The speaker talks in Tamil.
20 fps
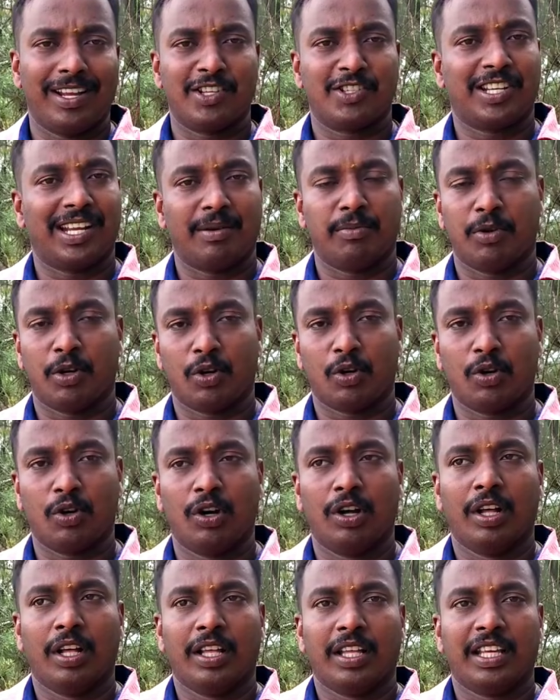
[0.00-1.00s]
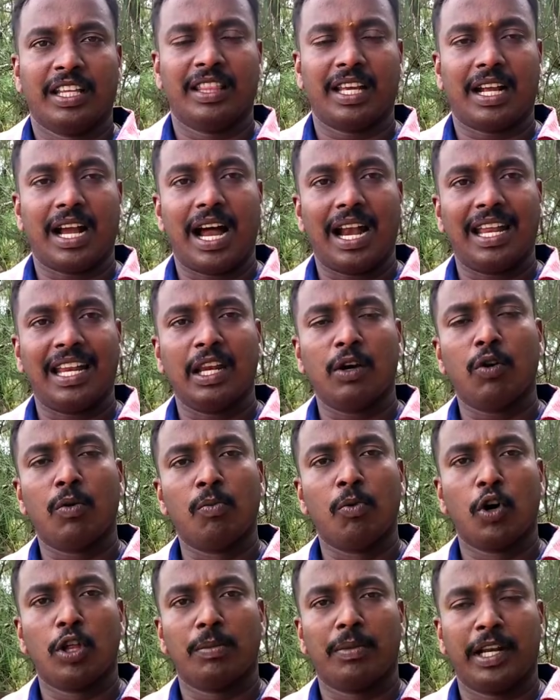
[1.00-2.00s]
லஞ்ச் டைம் இருக்கும் இந்த காலையில்
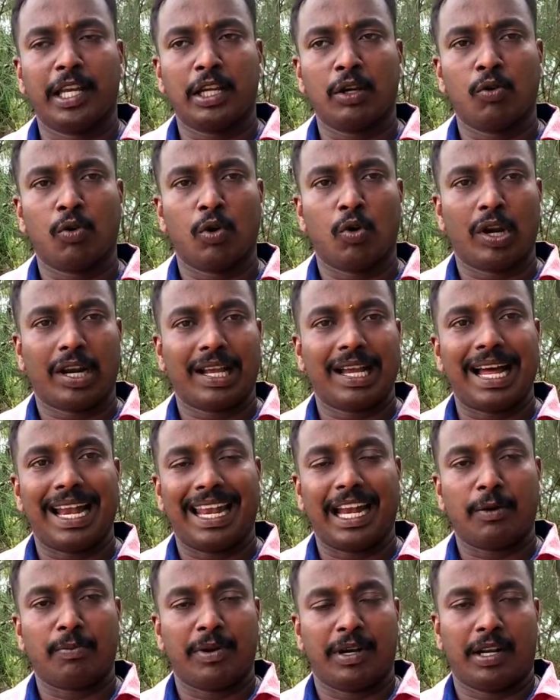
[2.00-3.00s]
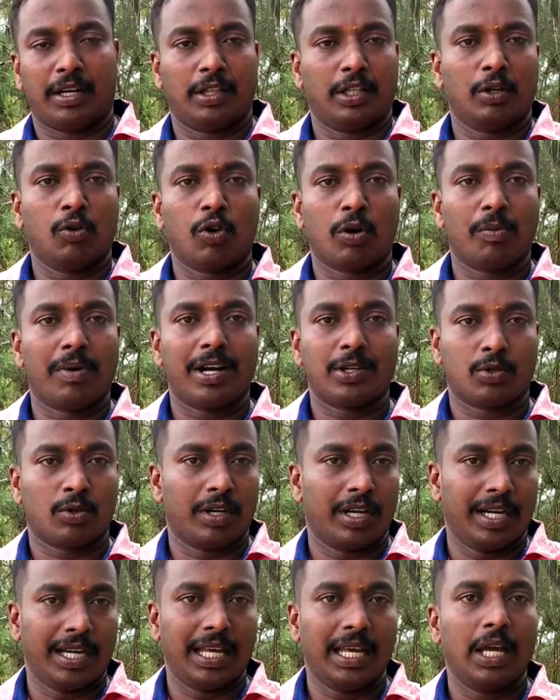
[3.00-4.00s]
ஒம்பது மணிக்கு உங்கள் ஒர்க்கை அலாட் பண்ணுறதுக்கு ஒரு பாஸ்
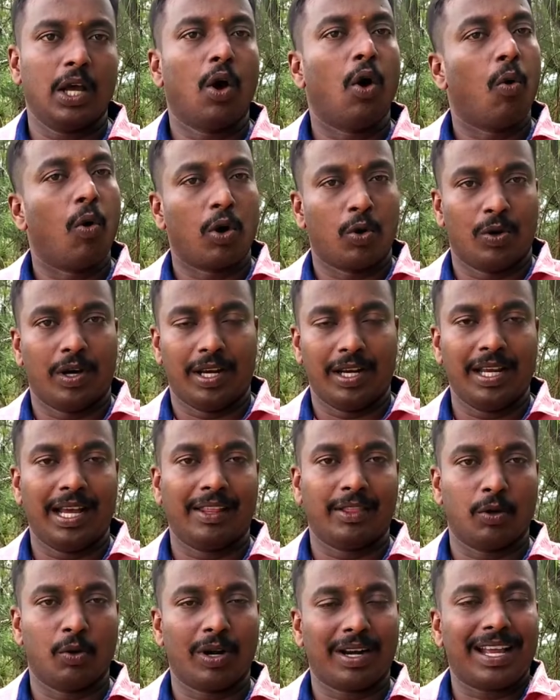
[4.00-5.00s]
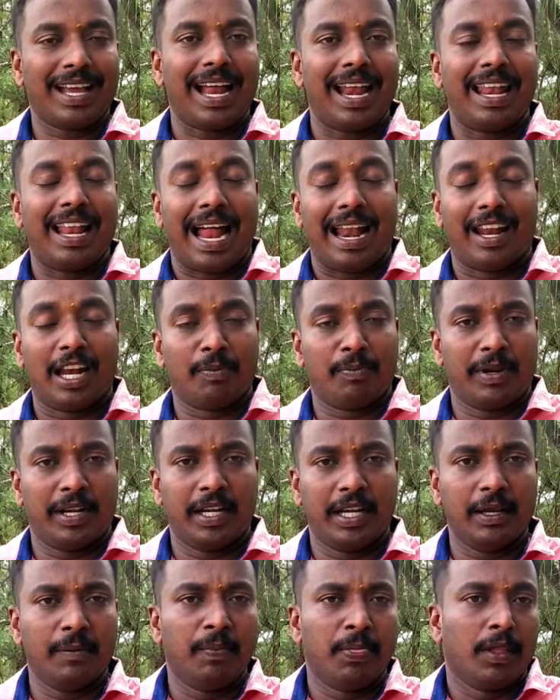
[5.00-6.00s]
உங்ககிட்ட வருவார் அந்த ஒர்க்கை அல்ல அலாட்
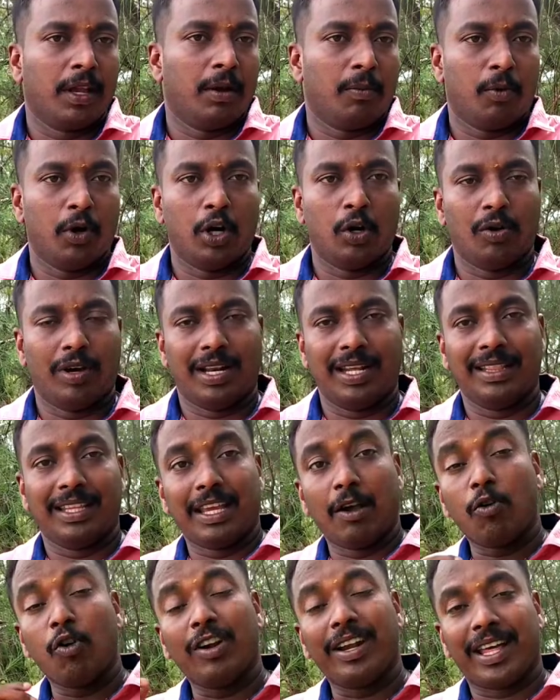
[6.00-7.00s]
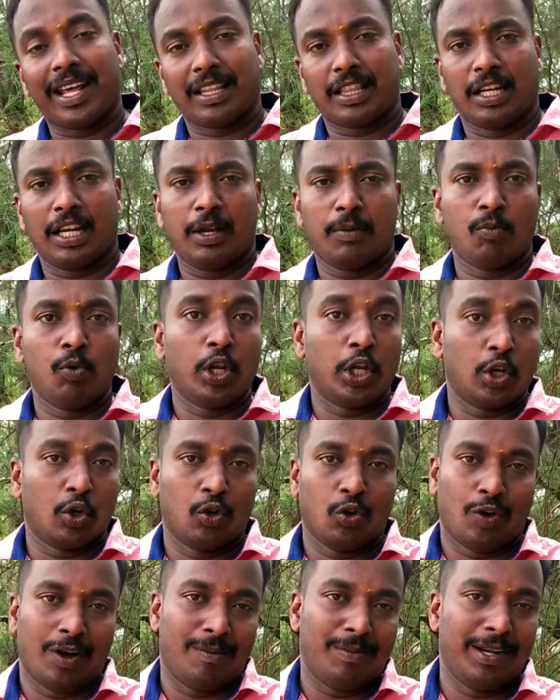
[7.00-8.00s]
பண்ணிவிட்டு போயிடுவார் இது எவ்வளோ நேரத்தில்
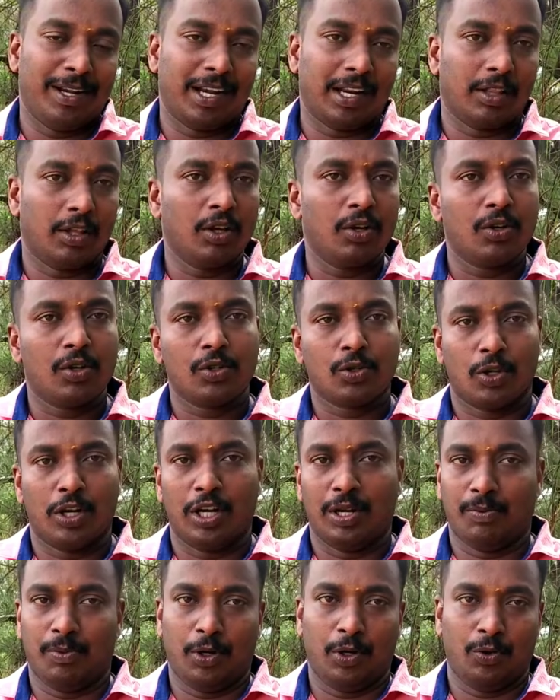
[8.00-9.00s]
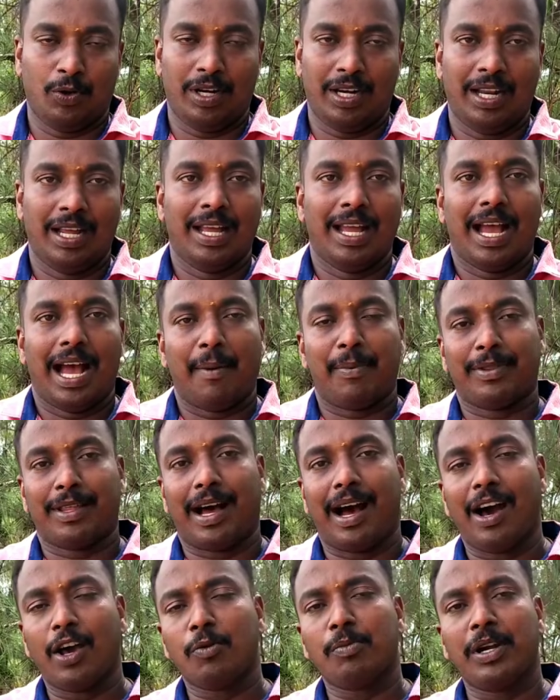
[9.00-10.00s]
முடிக்கணும் அப்படின்றதையும் சொல்லிட்டு போயிடுவார் அப்போ
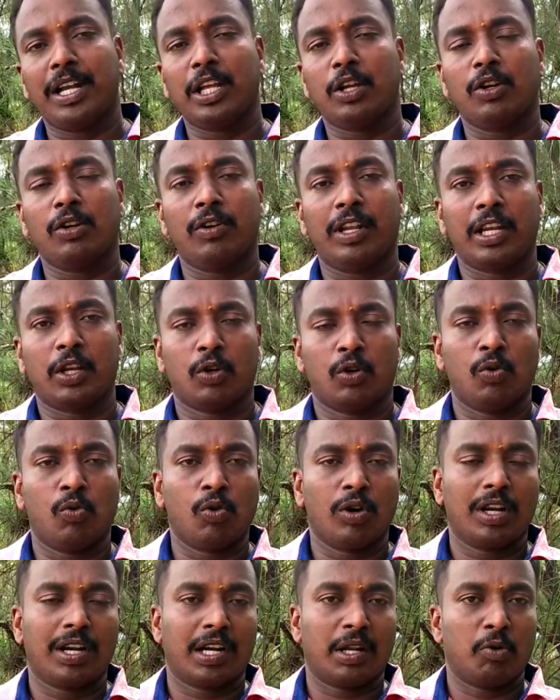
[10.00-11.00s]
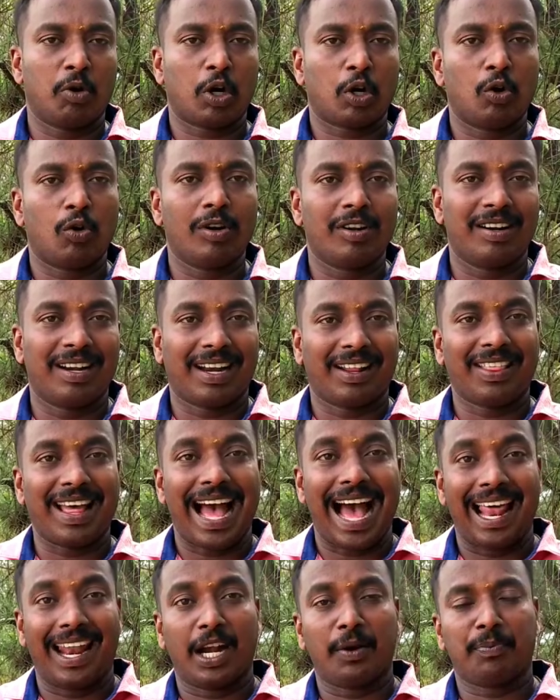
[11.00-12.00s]
அந்த ஆறு மணிக்கு வரைக்கும் உங்களுக்கான ஒர்க் லோடுன்றது
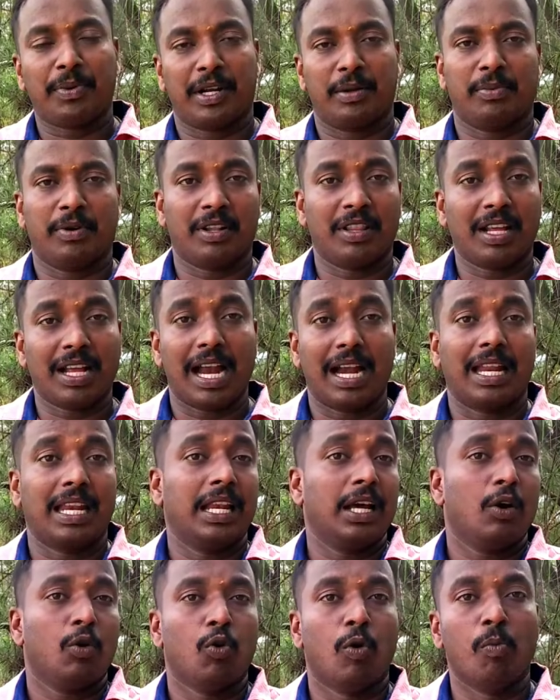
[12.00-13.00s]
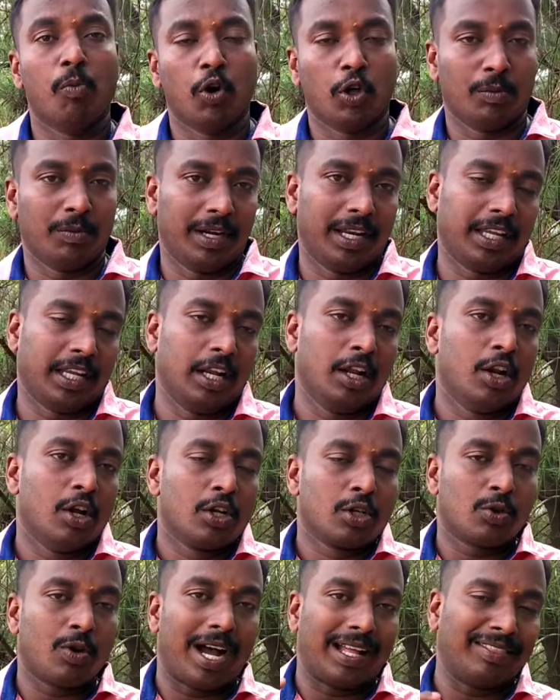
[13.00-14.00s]
அலாட் பண்ணப்படுது காலையில் ஒம்பது மணிக்கு
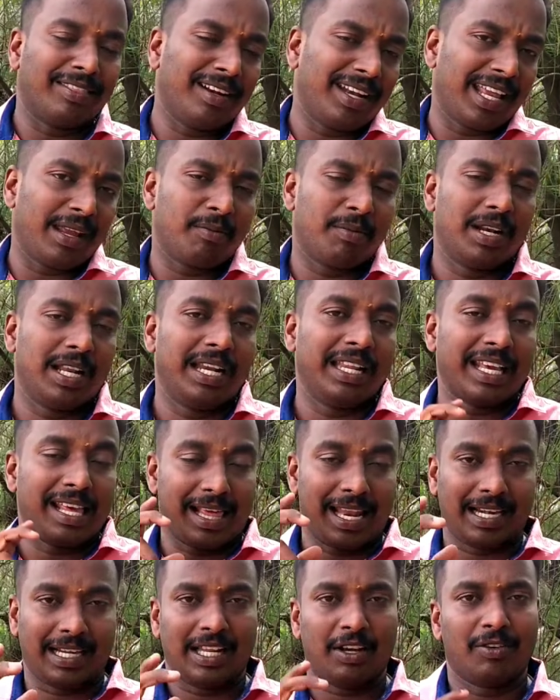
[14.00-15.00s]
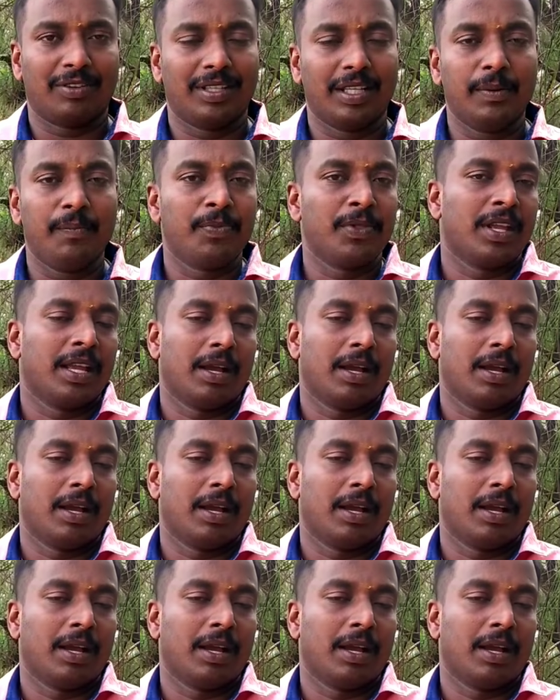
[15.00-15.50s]
ஸோ அந்த டைமில் நீங்கள் கரெக்டாக வந்து